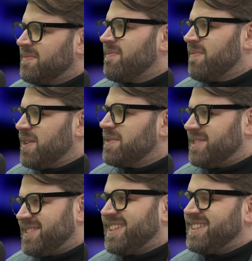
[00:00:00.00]
Jarek, wiesz
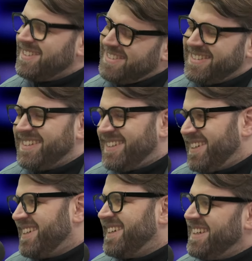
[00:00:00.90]
dlaczego
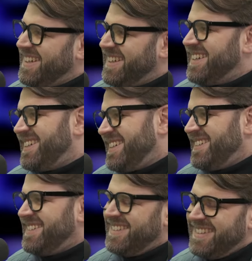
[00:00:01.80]
e, na